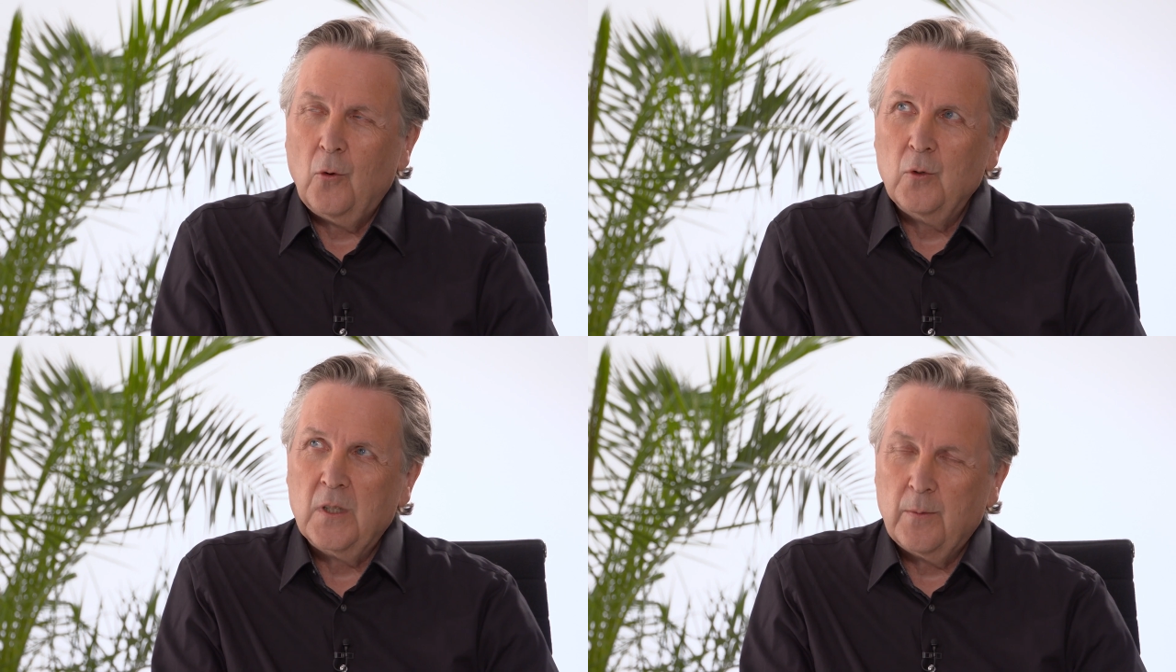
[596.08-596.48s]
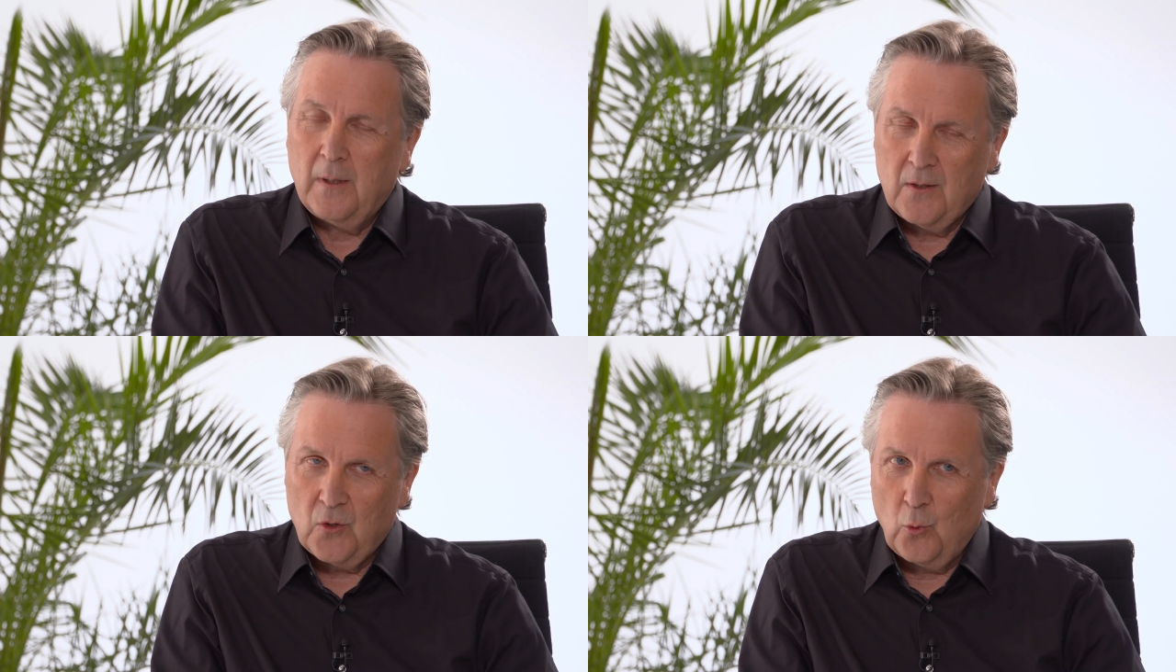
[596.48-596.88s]
Und
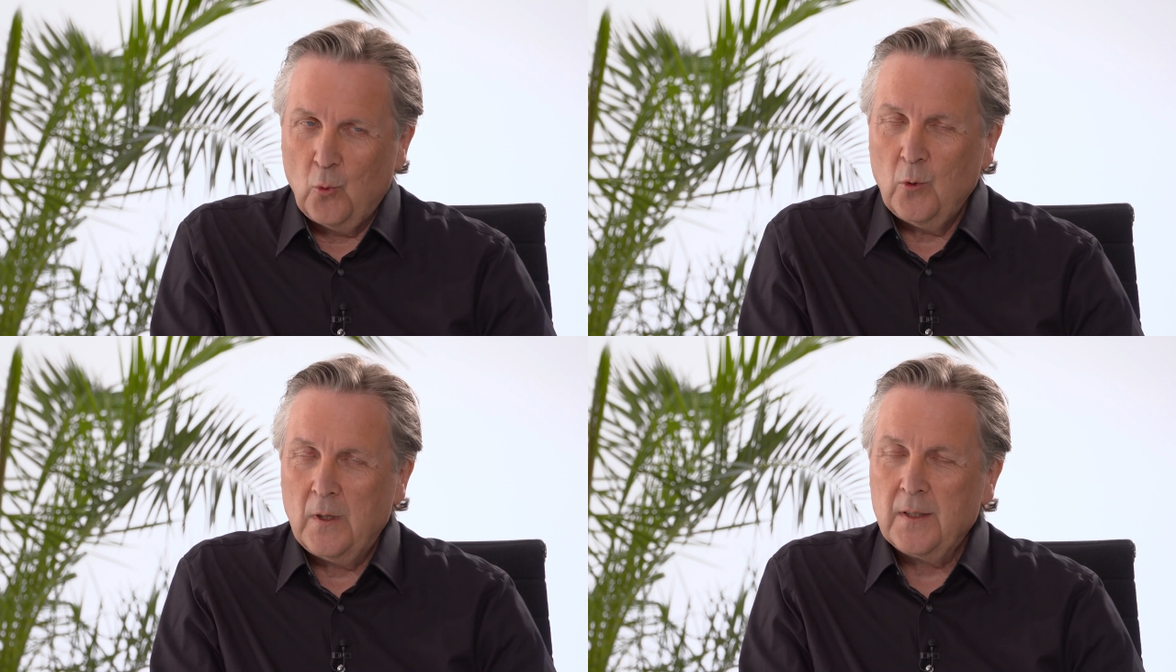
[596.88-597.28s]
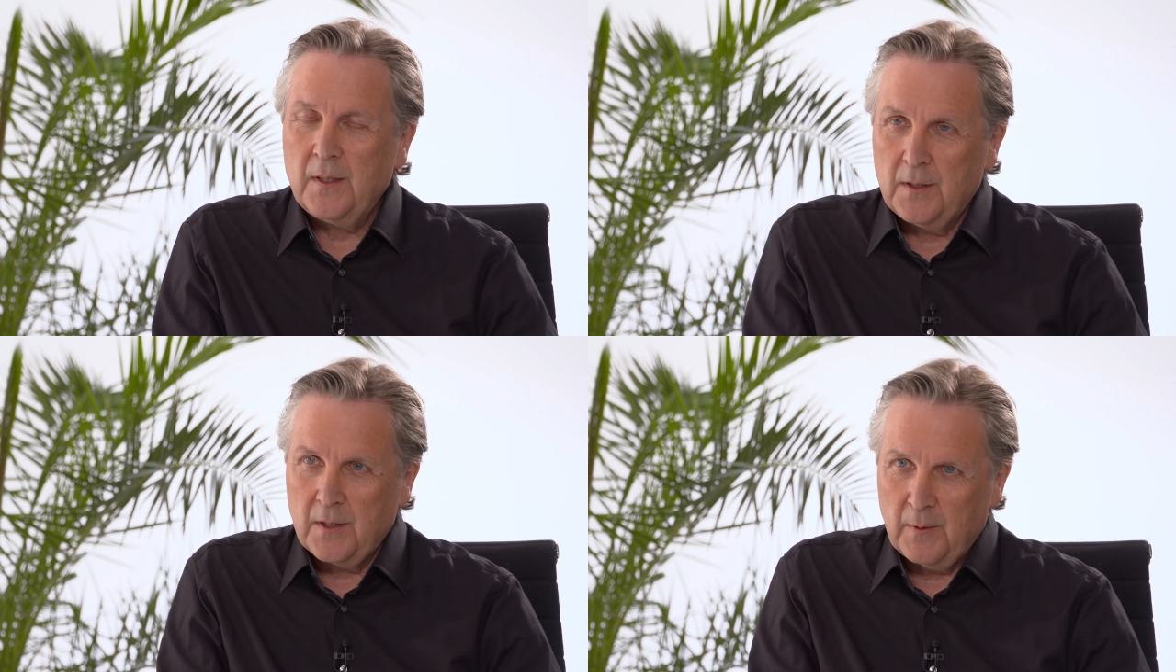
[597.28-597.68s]
zwar so, dass
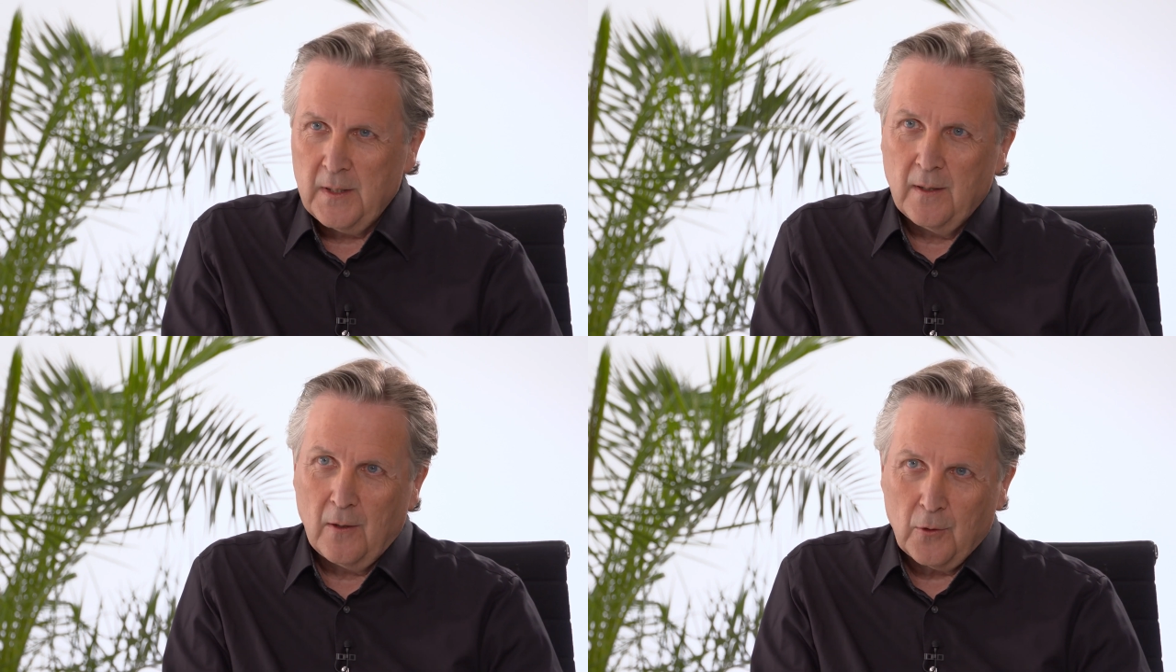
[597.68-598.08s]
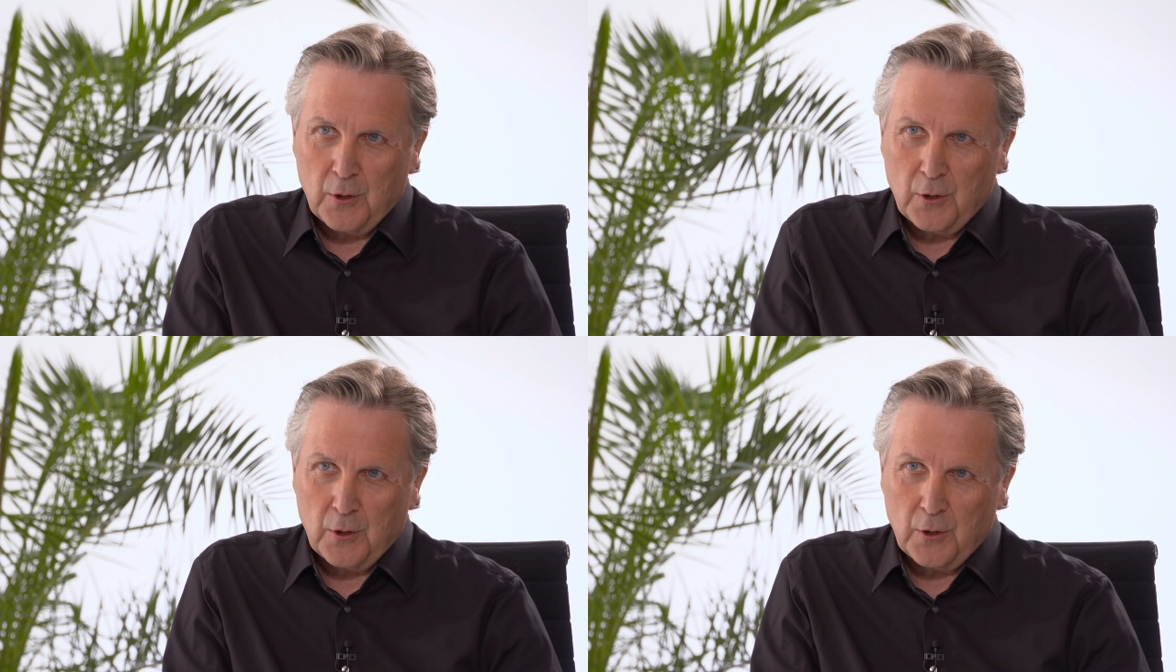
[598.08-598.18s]
dieses Wissen auch